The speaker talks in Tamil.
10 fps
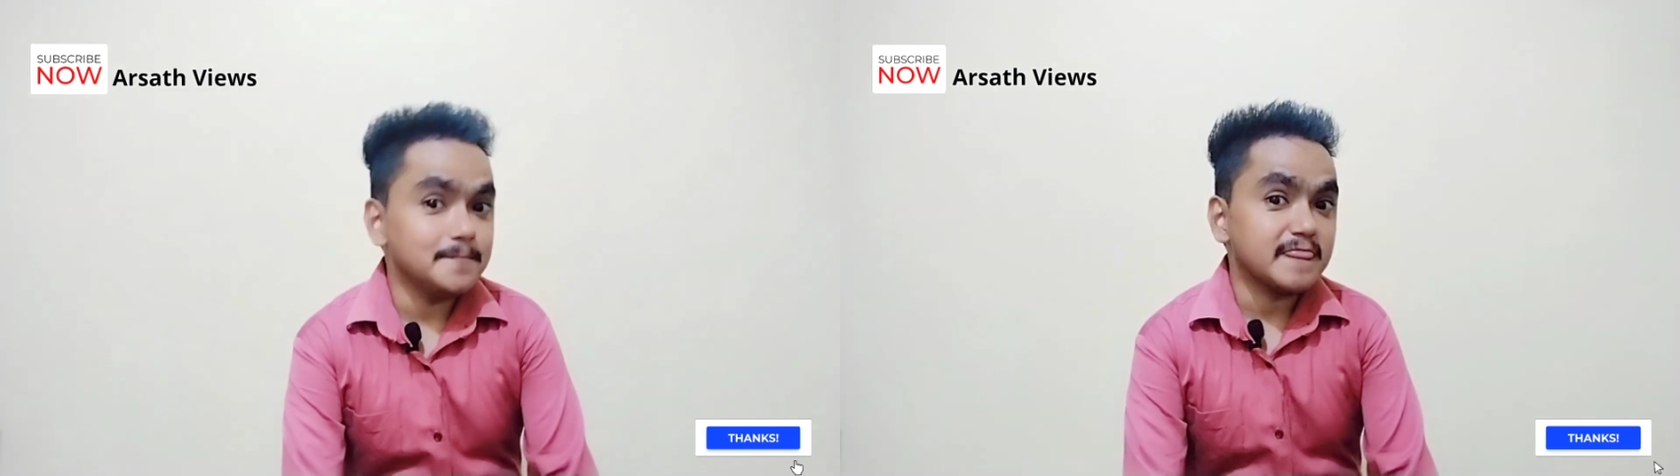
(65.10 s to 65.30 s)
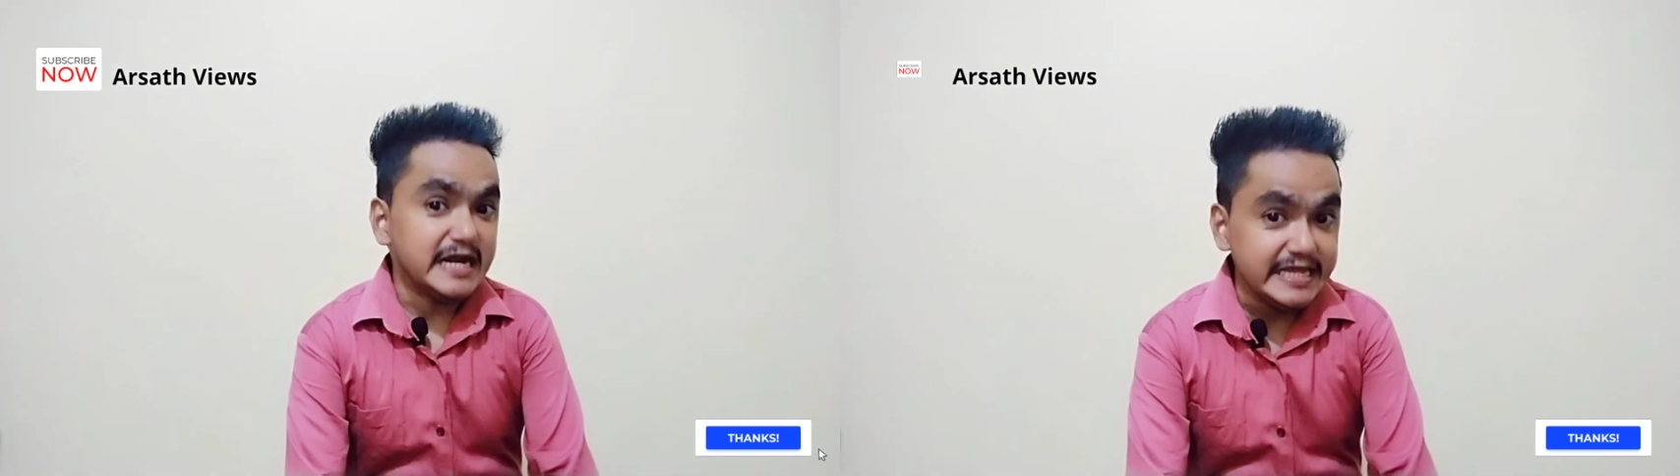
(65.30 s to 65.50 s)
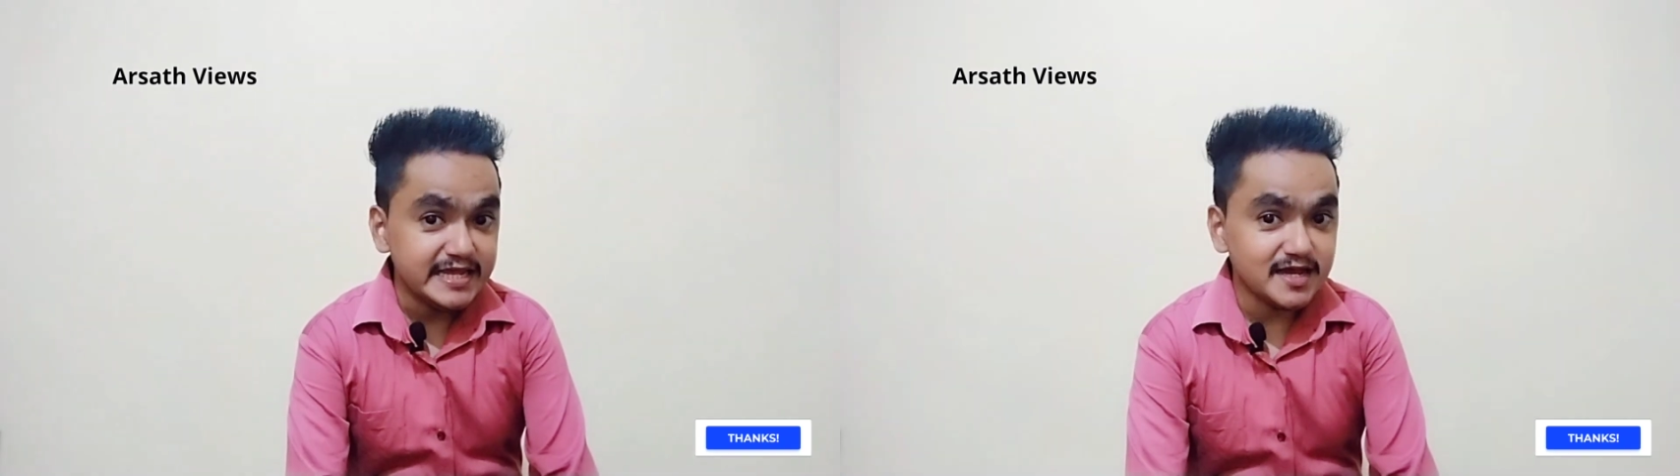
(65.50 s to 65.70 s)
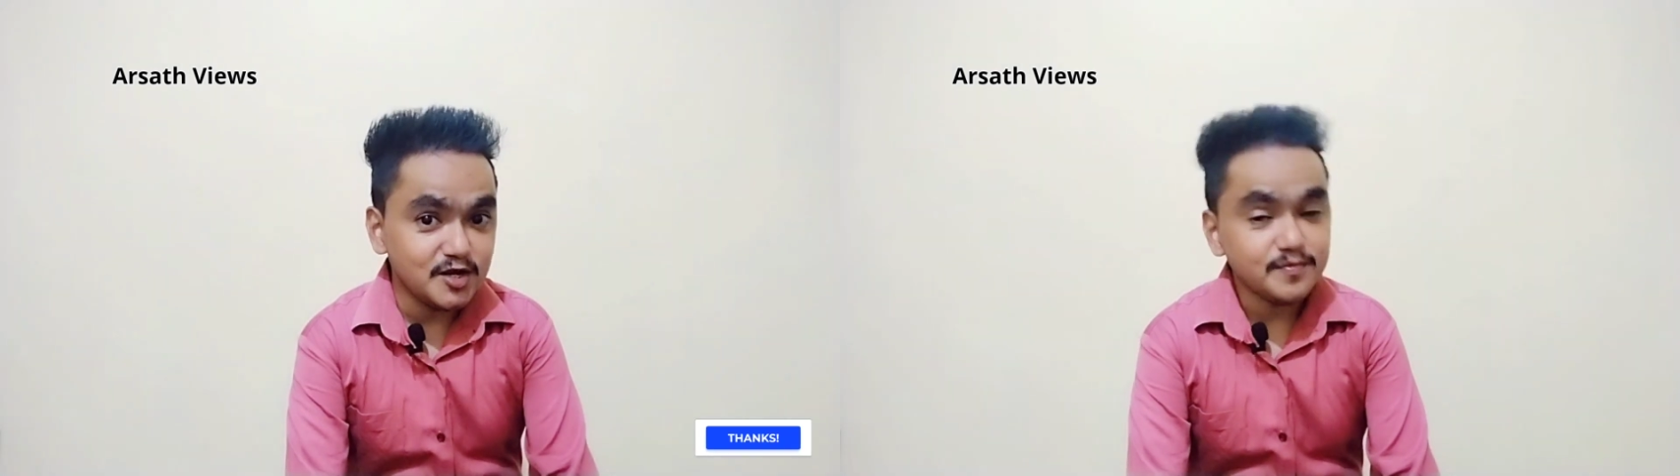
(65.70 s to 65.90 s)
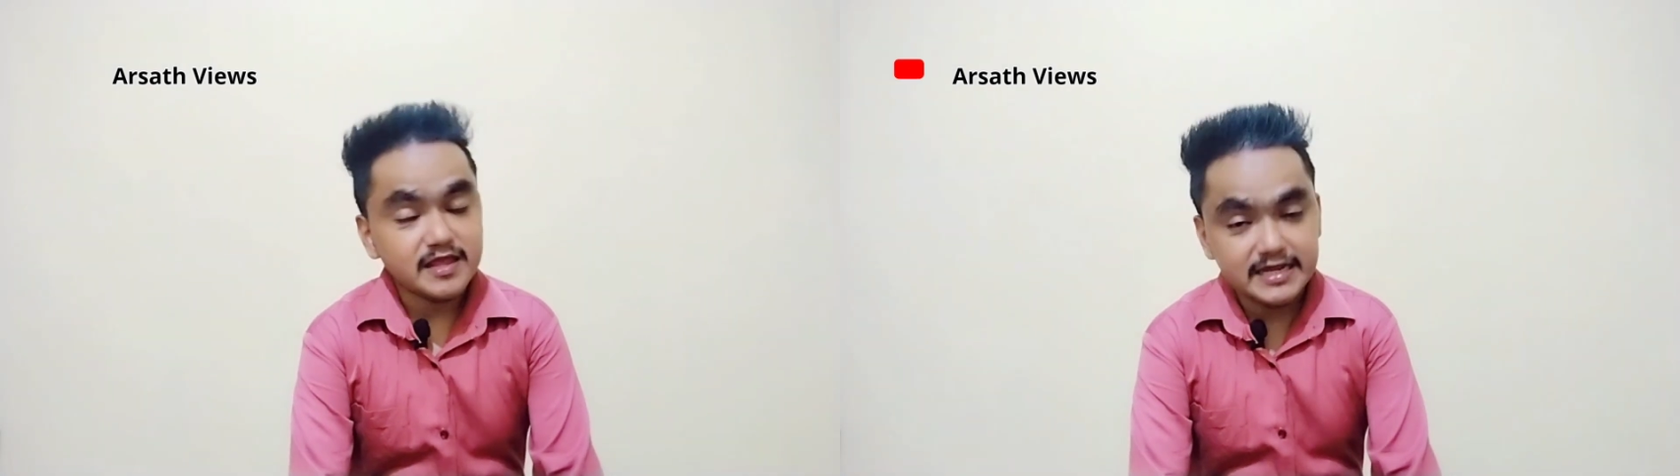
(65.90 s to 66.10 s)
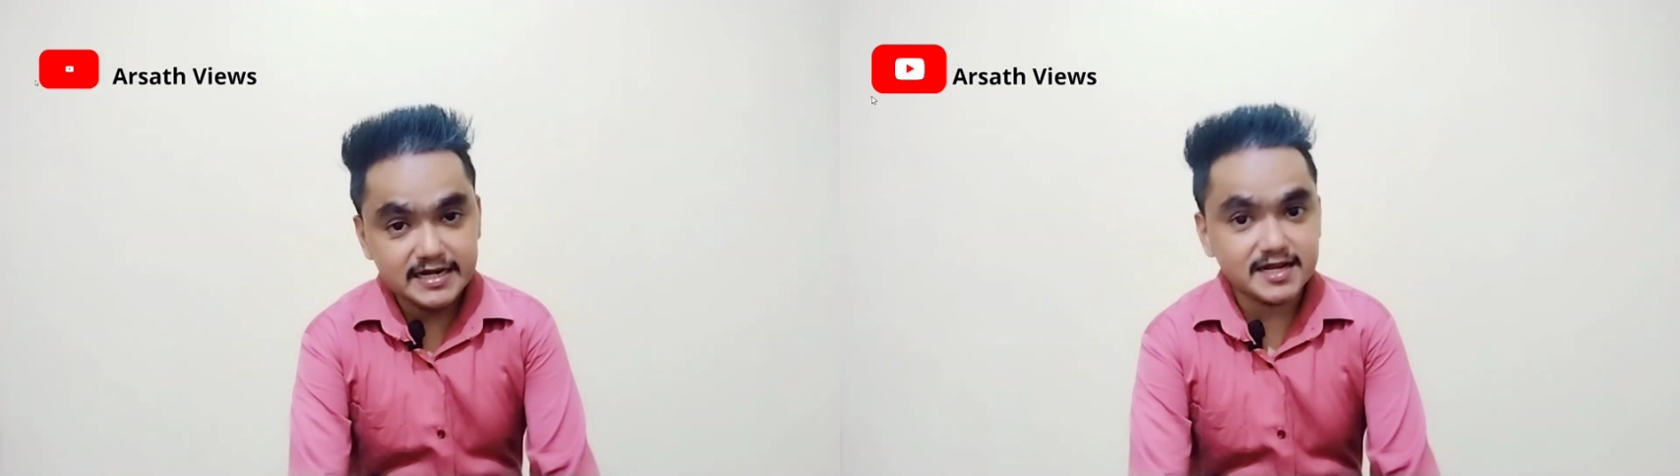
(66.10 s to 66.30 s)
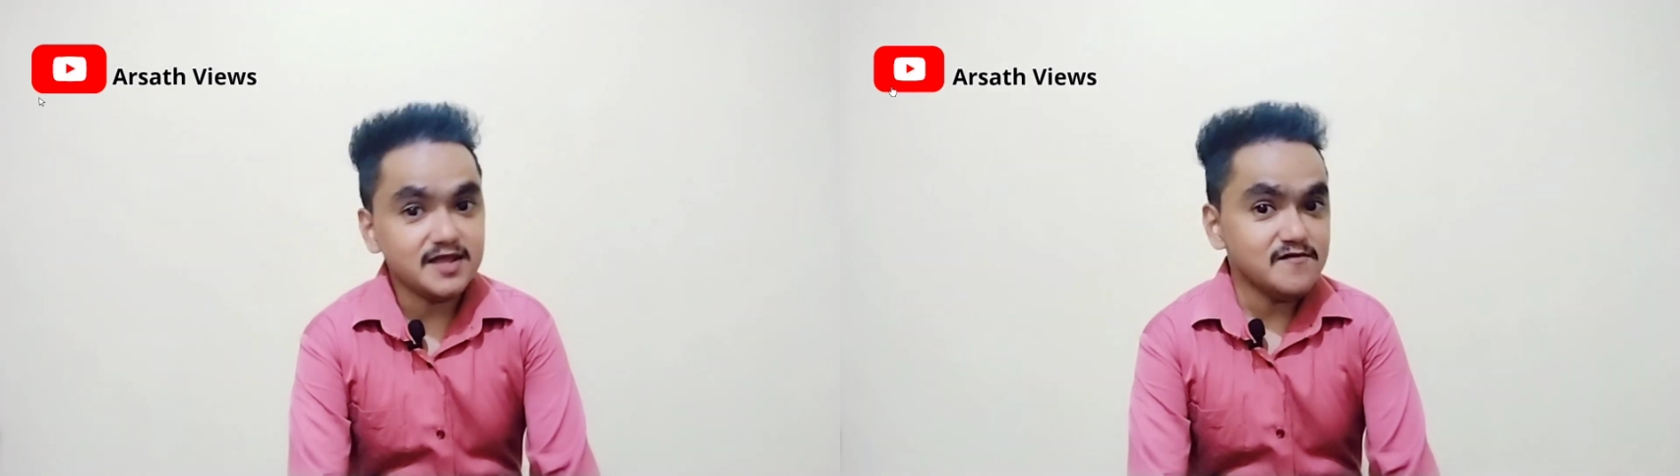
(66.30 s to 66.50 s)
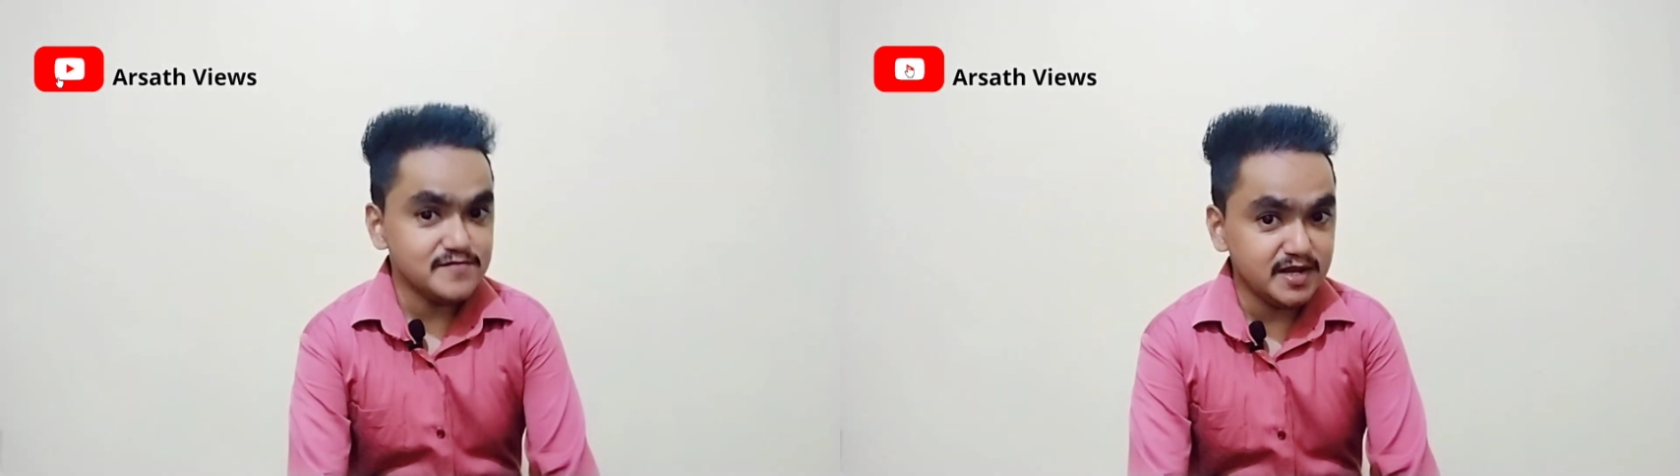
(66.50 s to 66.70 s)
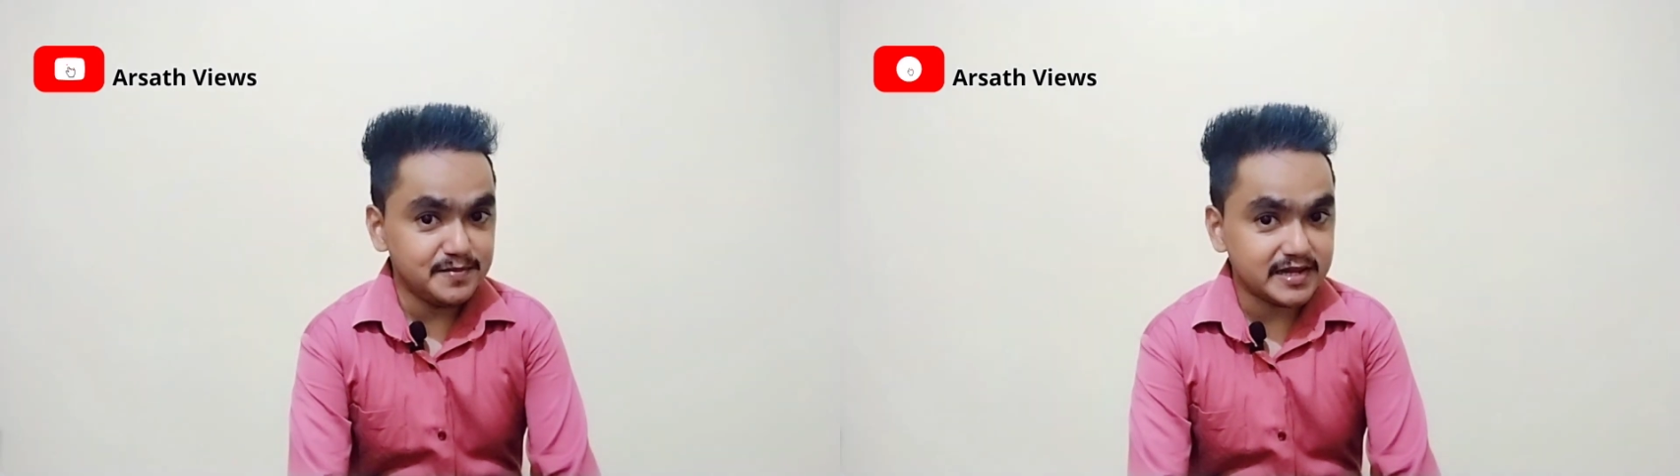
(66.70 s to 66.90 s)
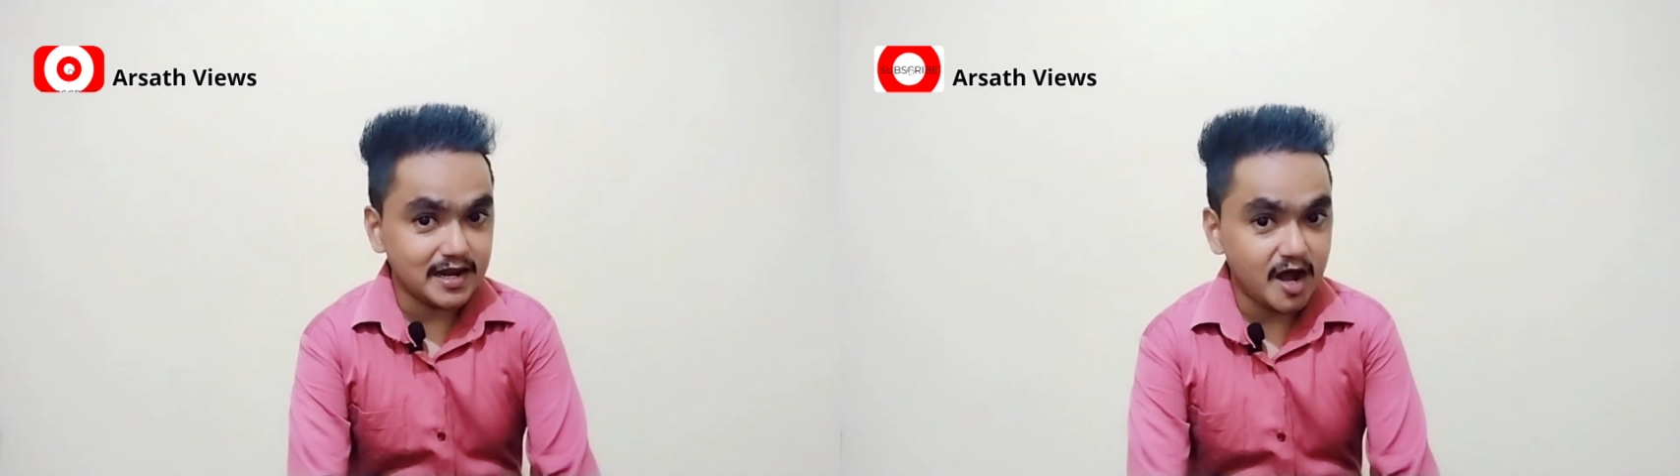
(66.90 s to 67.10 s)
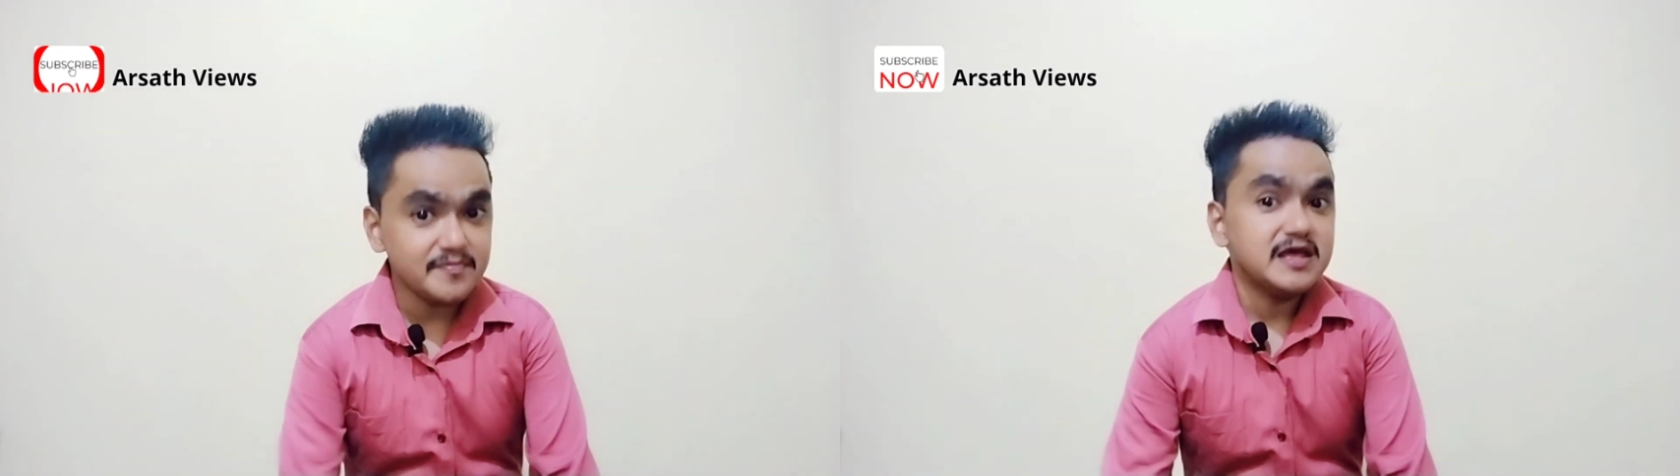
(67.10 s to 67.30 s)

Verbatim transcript: நீங்களும் இன்றே விண்ணப்பிக்கலாம்